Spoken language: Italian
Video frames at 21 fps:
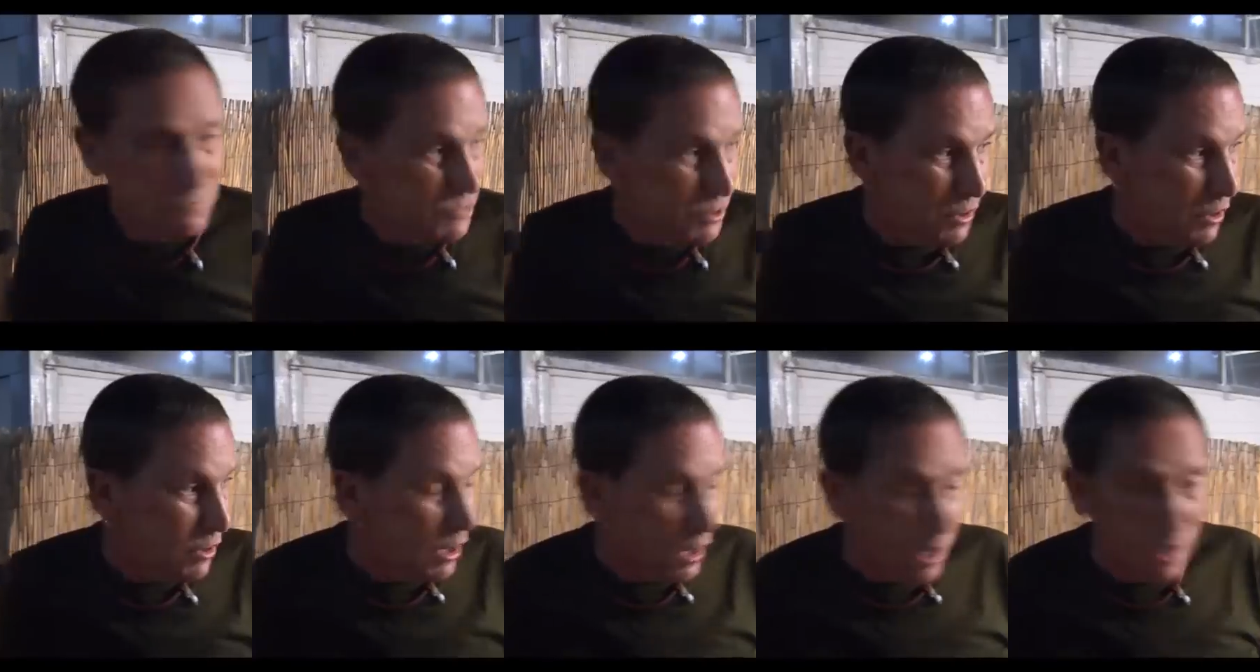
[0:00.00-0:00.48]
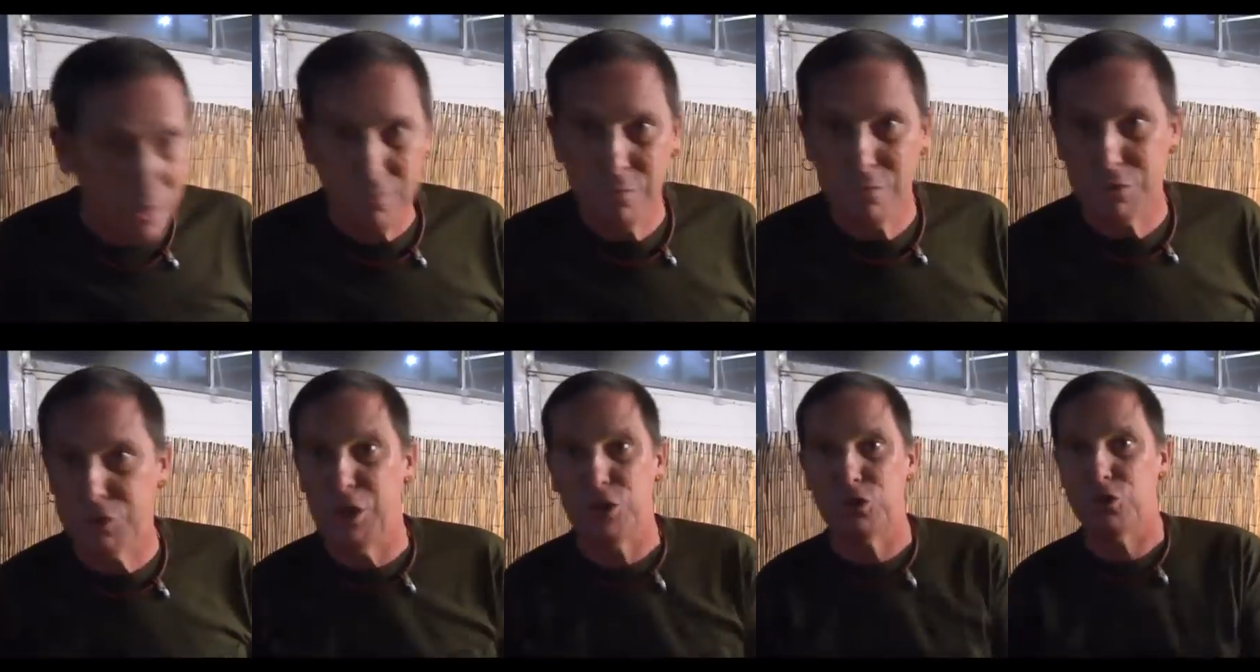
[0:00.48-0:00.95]
perché
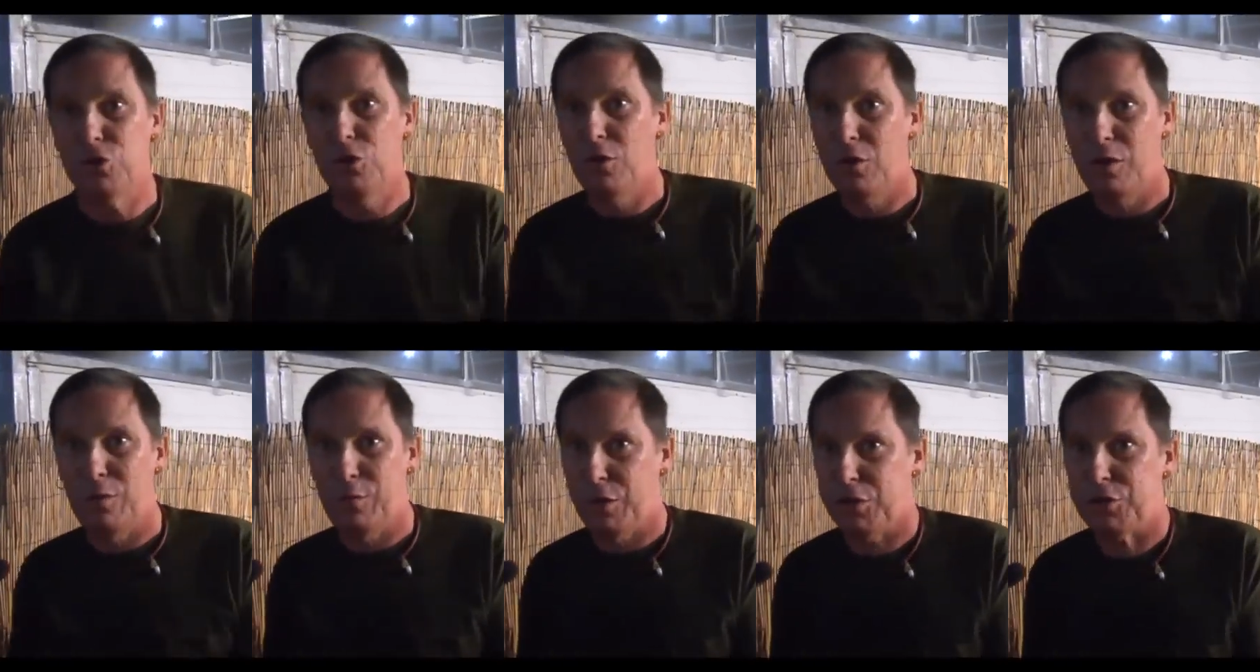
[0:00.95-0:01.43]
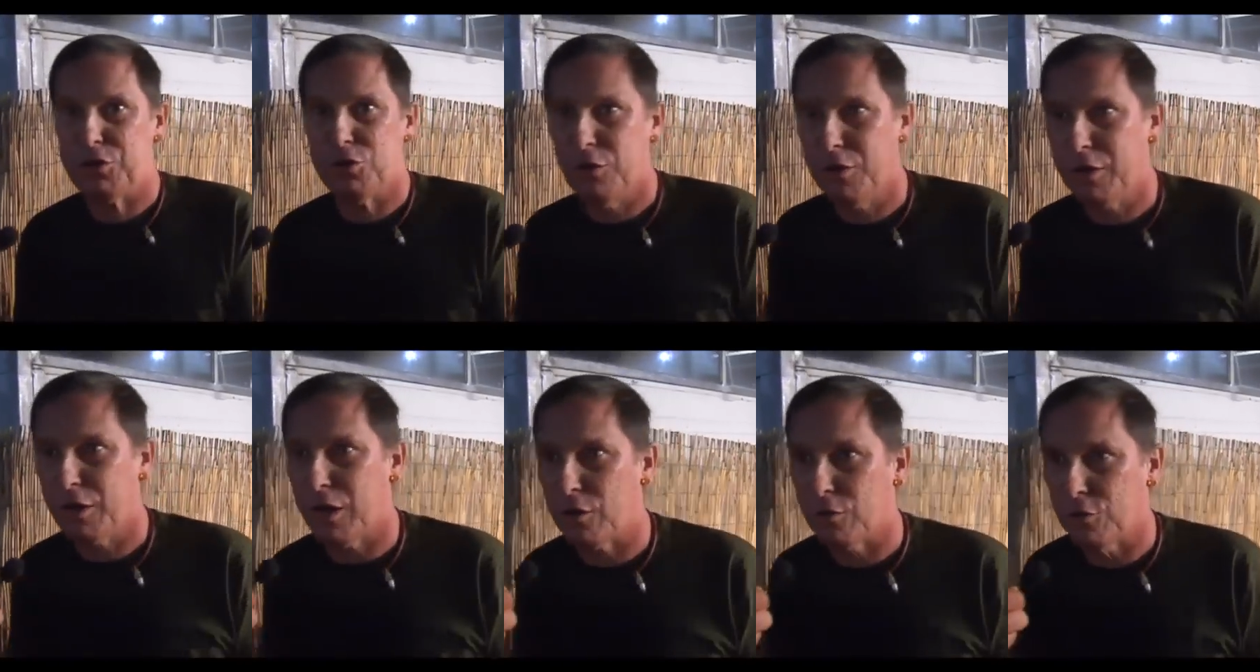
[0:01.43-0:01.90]
ci sono le
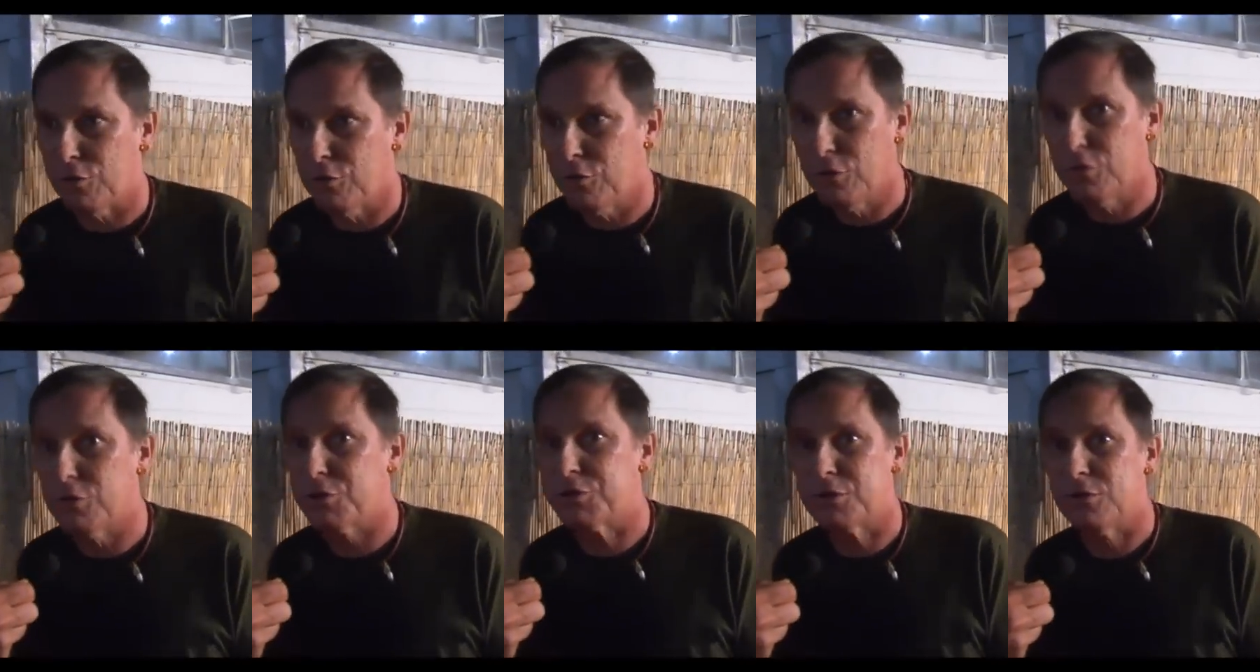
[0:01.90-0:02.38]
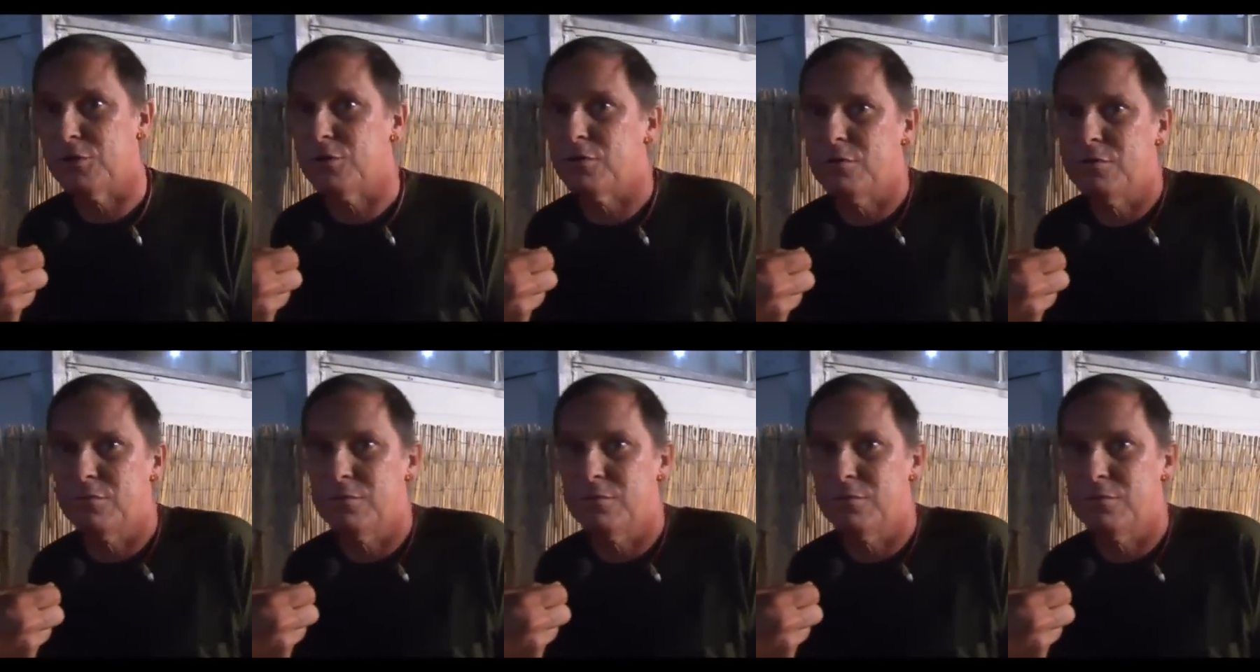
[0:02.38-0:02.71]
persone che conosco.